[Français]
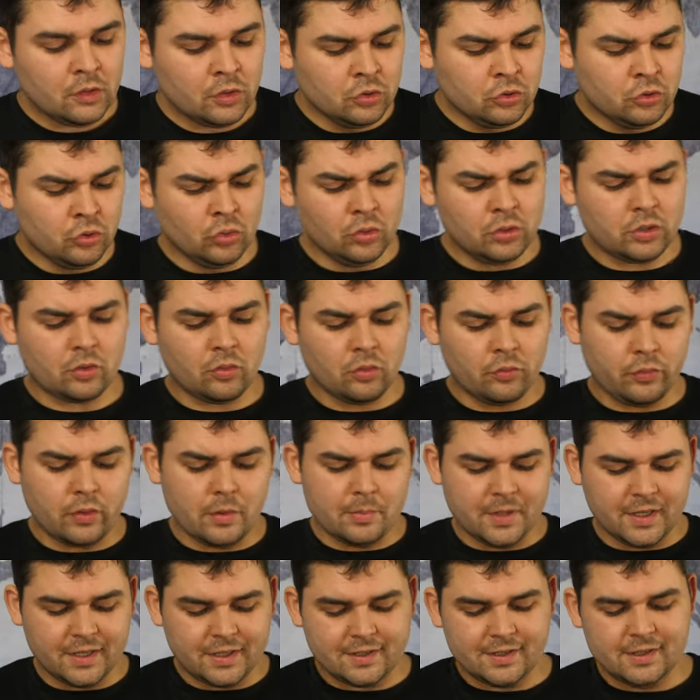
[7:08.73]
Donc on voit
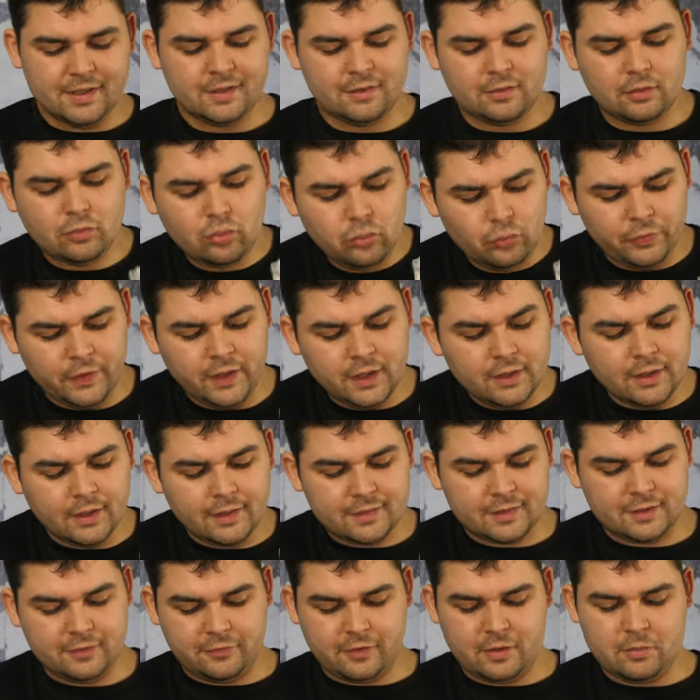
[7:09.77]
bien qu'il est sous vide, hein,
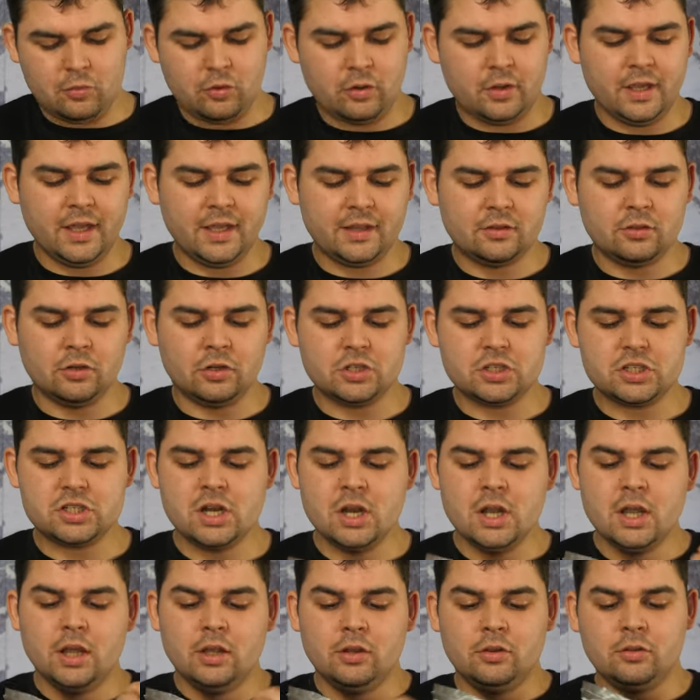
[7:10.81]
c'est vraiment étanche.
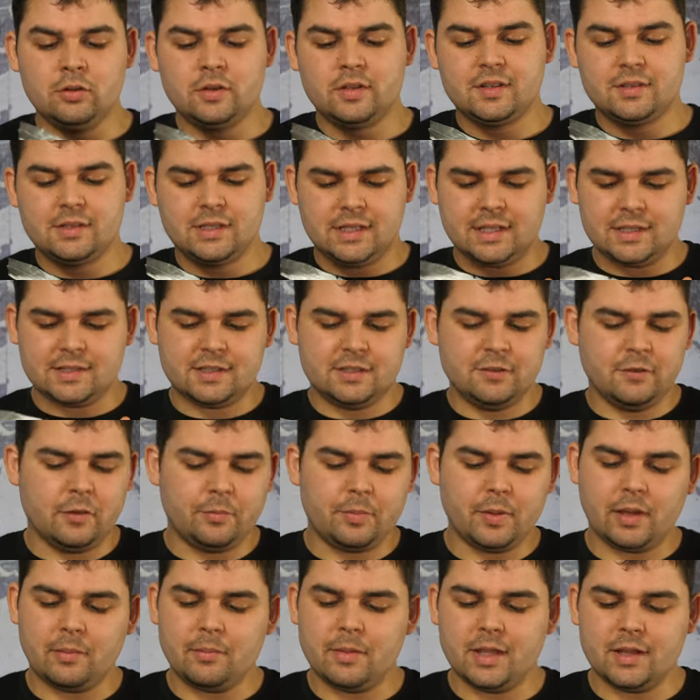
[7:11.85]
Donc qu'est-ce qui va
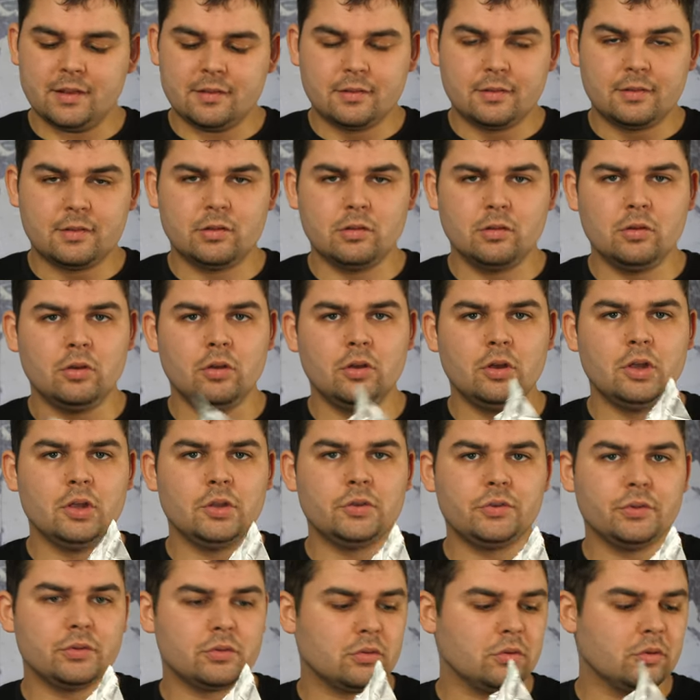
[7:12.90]
permettre
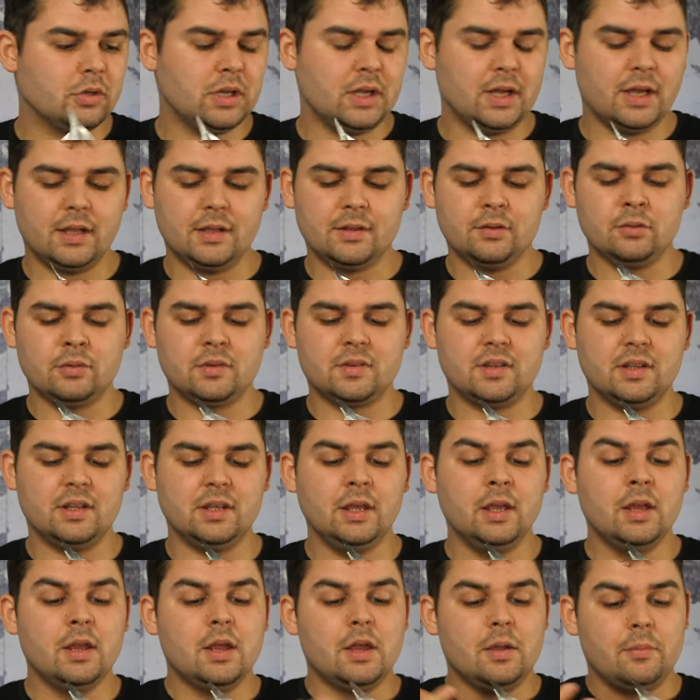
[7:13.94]
ce, truc-là Donc
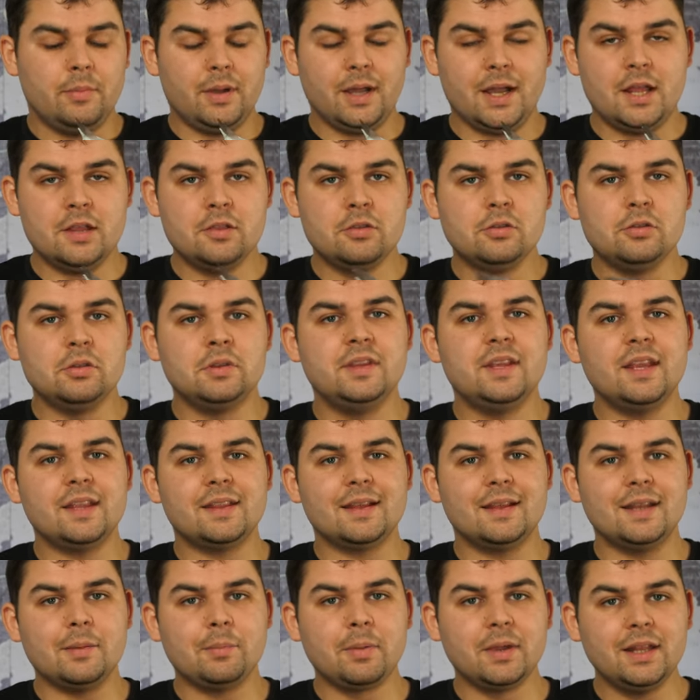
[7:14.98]
c'est bah, d'être
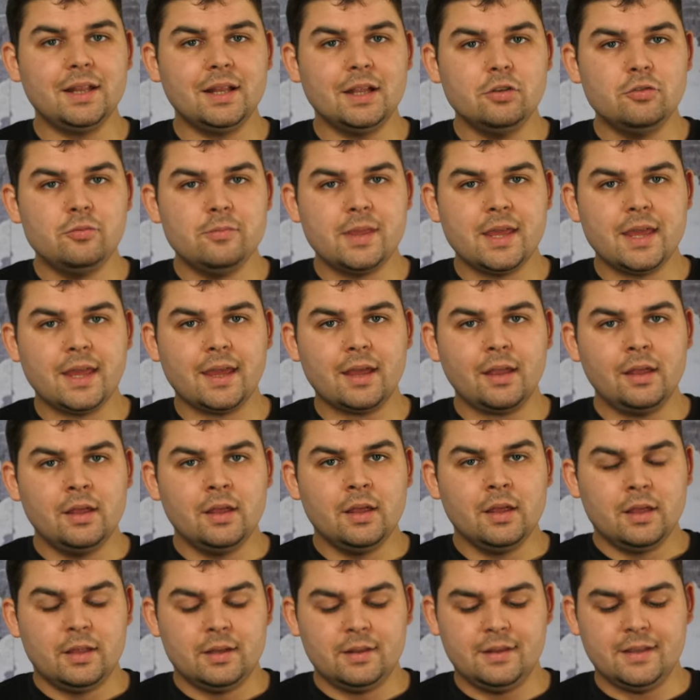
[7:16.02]
à l'abri de la lumière,
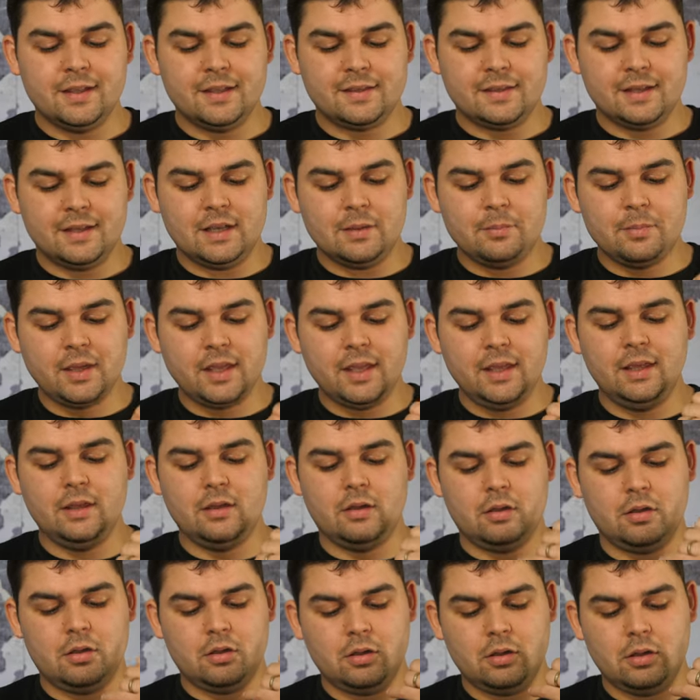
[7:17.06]
d'être à l'abri
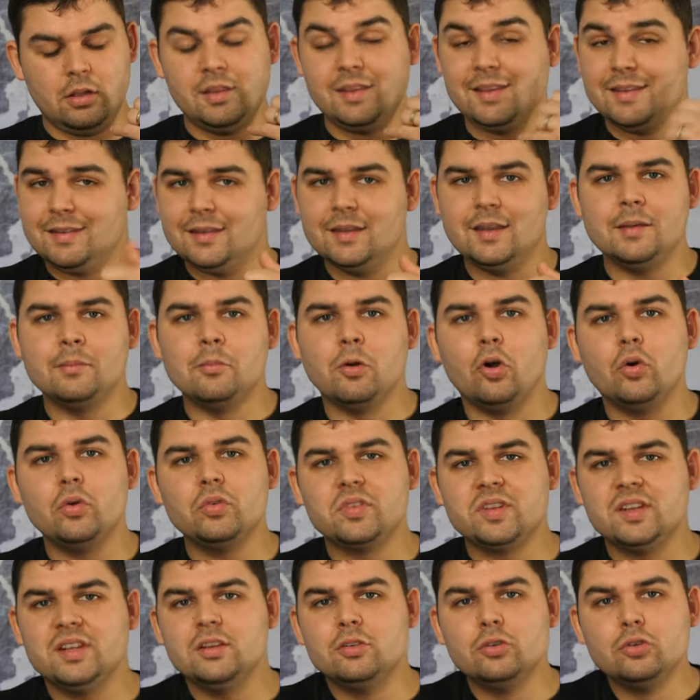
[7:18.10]
euh, des éléments
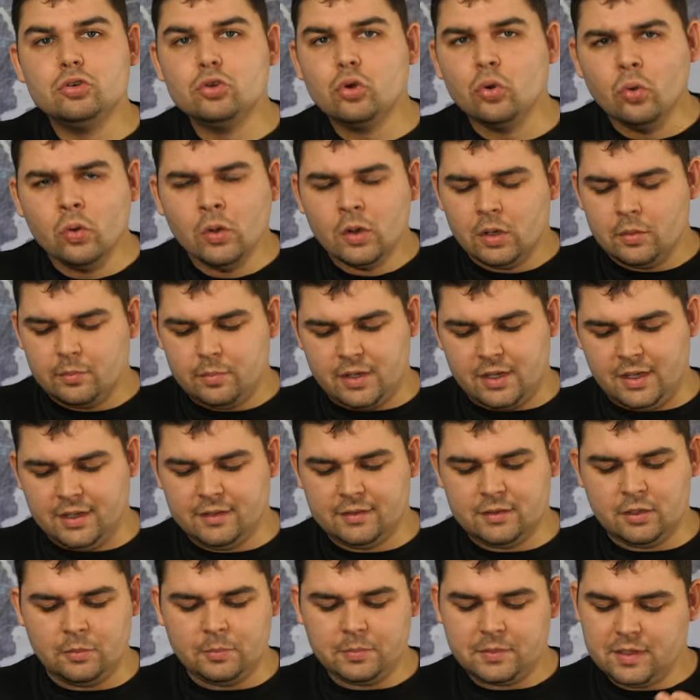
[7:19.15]
aussi de l'eau, par
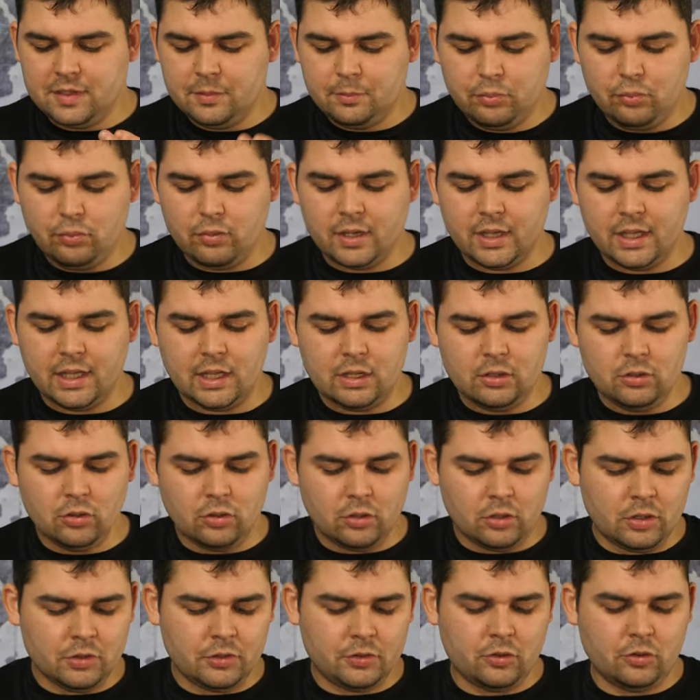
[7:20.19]
exemple, qui pourraient le
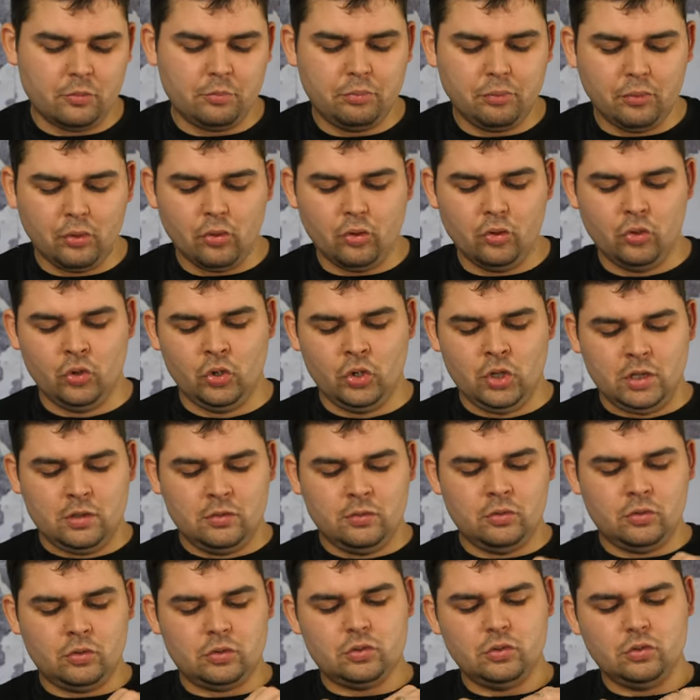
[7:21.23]
rendre pour eux.
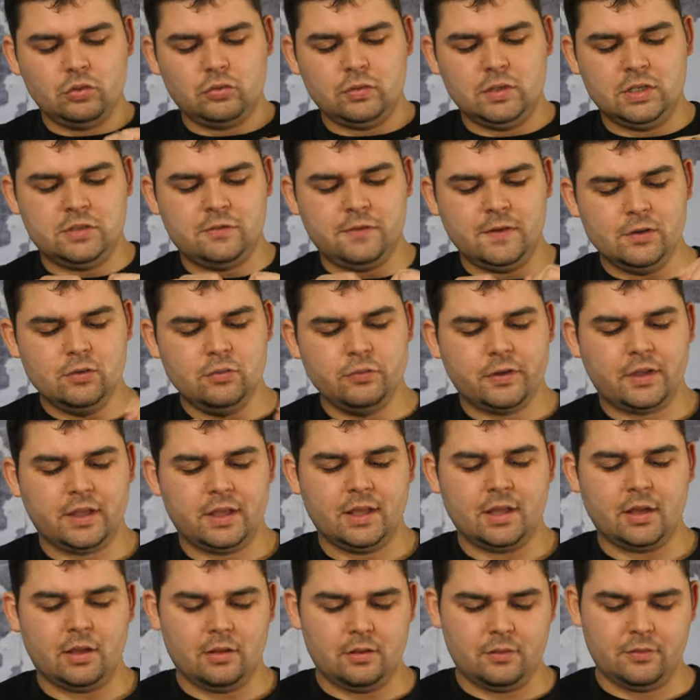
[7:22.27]
Donc tout de suite, je vais
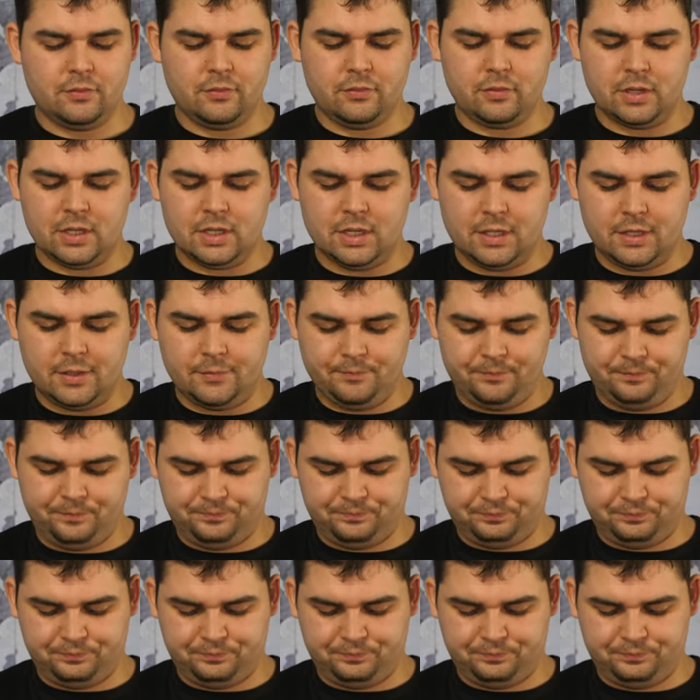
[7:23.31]
l'ouvrir, voilà.